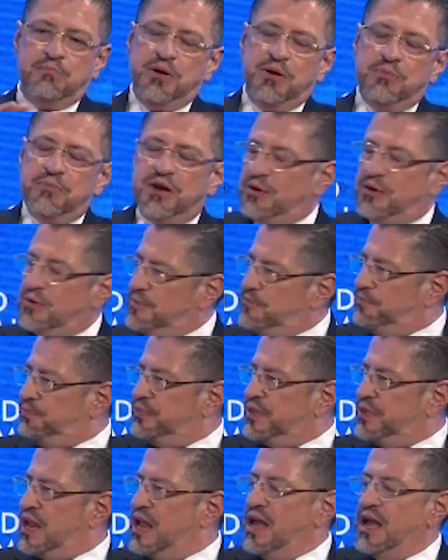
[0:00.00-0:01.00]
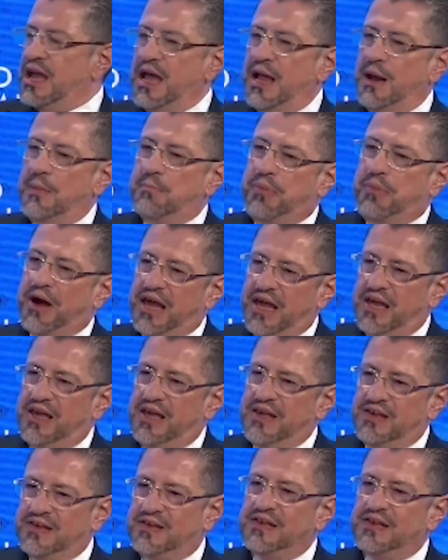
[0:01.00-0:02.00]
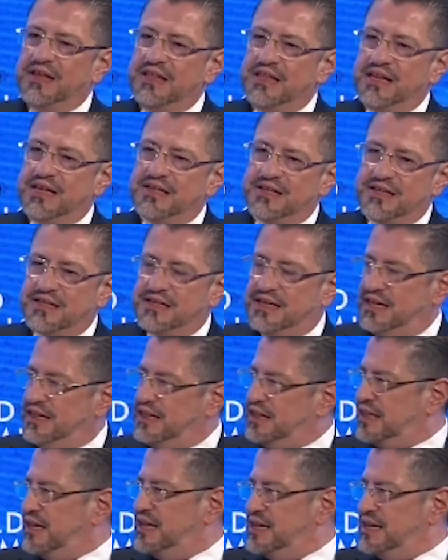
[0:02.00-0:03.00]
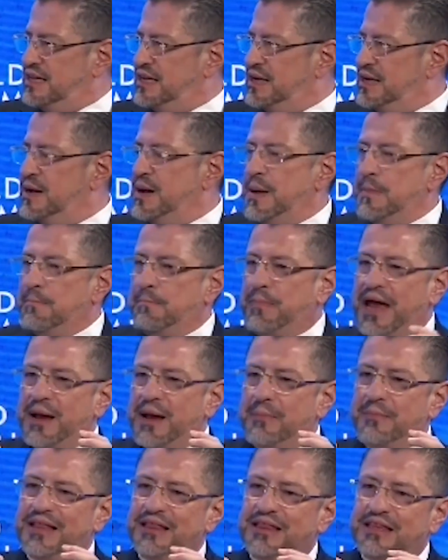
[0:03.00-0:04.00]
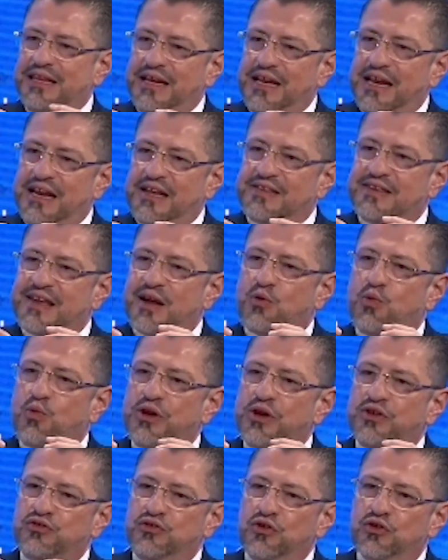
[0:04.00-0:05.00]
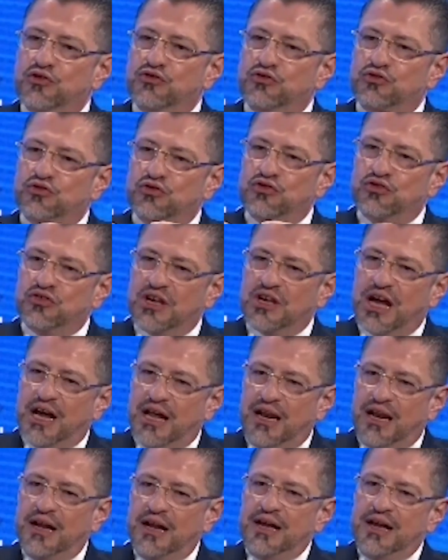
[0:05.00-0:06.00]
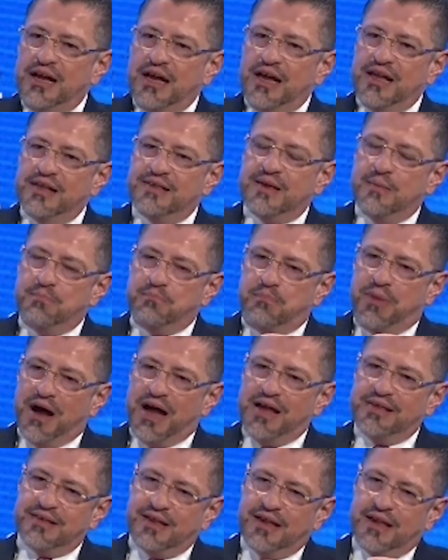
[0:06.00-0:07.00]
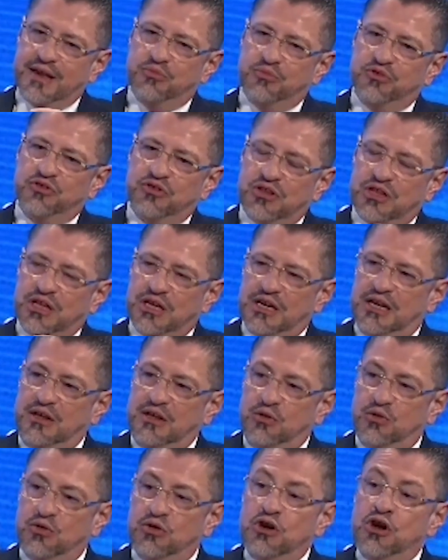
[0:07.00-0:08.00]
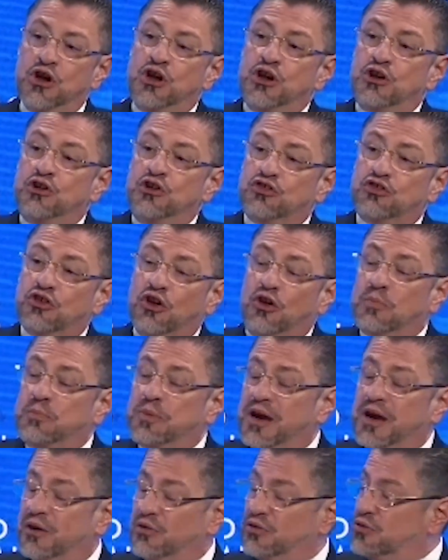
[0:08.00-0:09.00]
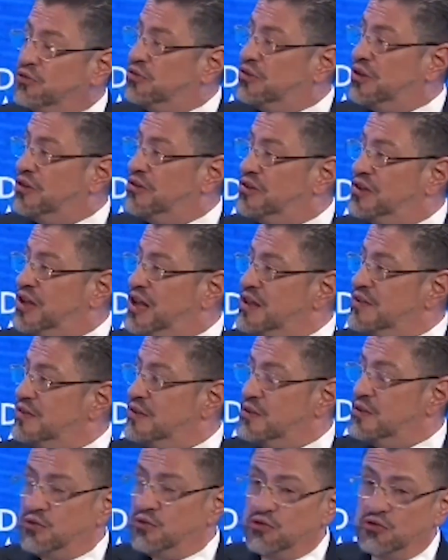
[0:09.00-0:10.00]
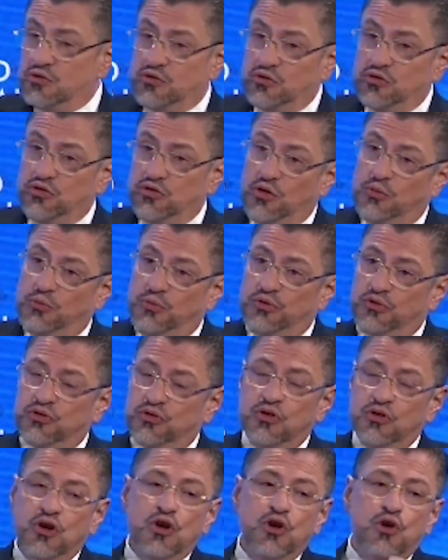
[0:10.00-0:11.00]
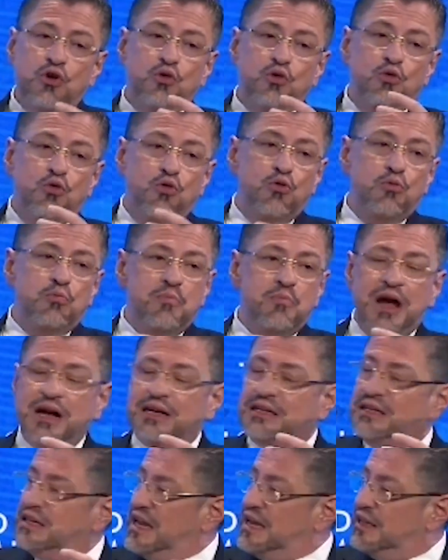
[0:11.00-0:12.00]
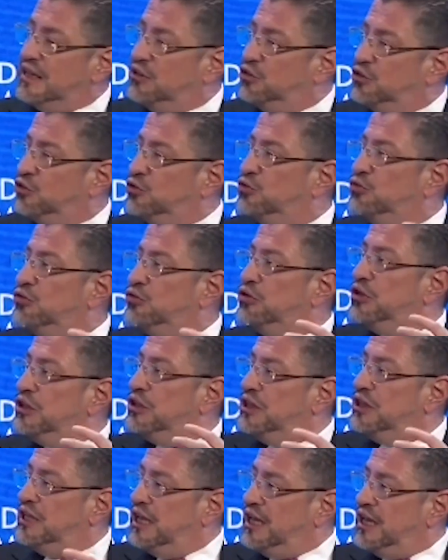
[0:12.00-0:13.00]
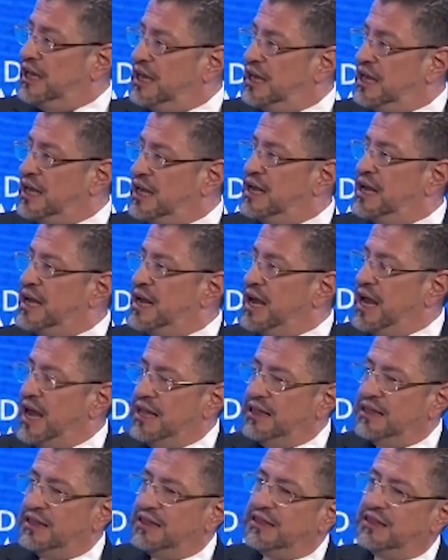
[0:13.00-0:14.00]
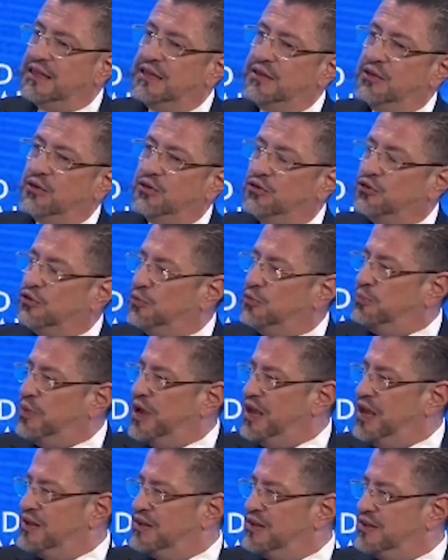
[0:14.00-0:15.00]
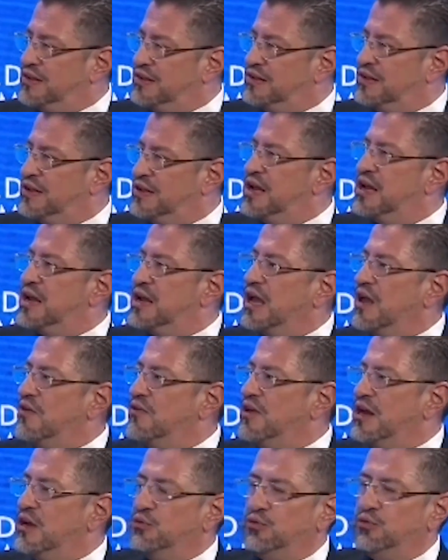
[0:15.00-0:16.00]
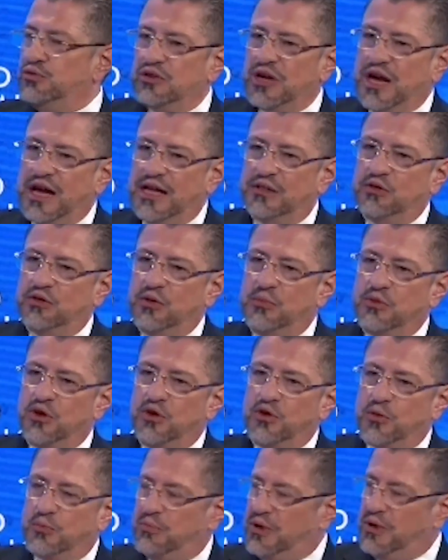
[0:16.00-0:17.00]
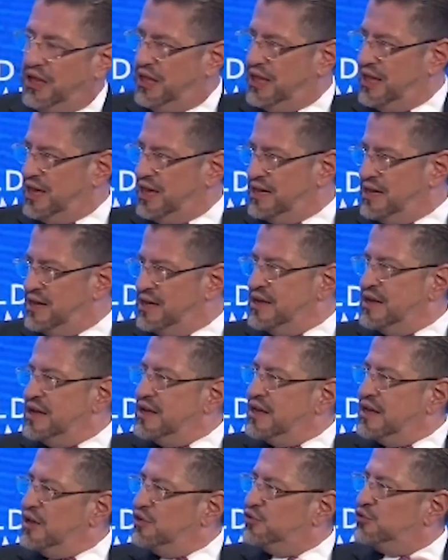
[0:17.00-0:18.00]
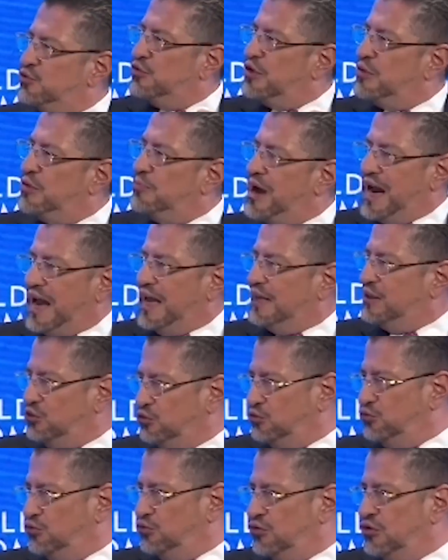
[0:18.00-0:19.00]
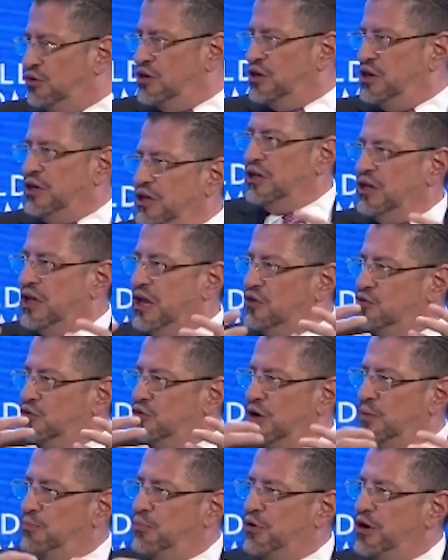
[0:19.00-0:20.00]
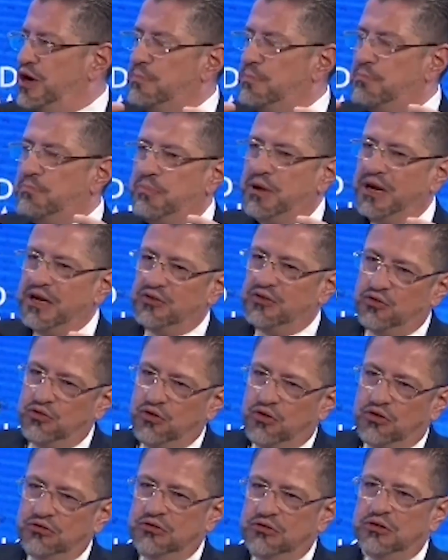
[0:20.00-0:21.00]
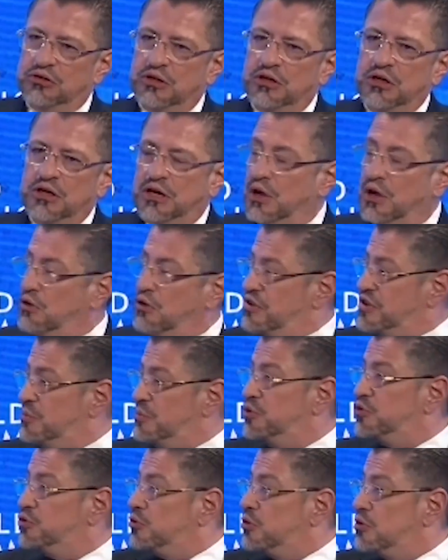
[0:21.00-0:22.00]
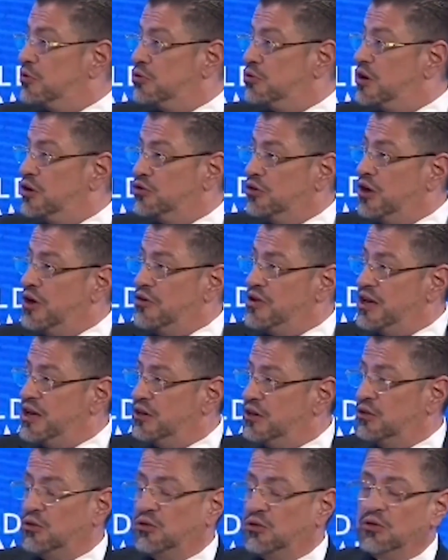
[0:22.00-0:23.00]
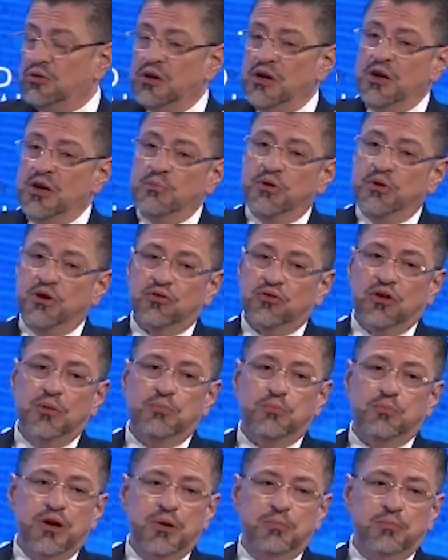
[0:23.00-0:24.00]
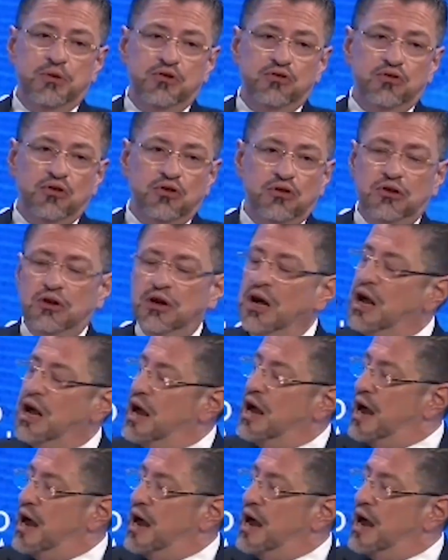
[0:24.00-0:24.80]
Primero, el país necesita, para mantener esa cohesión social, esa paz que hemos tenido, no solo para los costarricenses, nosotros somos un magneto de gente de otros países que viene buscando mejor vida. Y eso no es barato. Eso le pone presión, y lo hacemos con el corazón abierto, pero eso le pone presión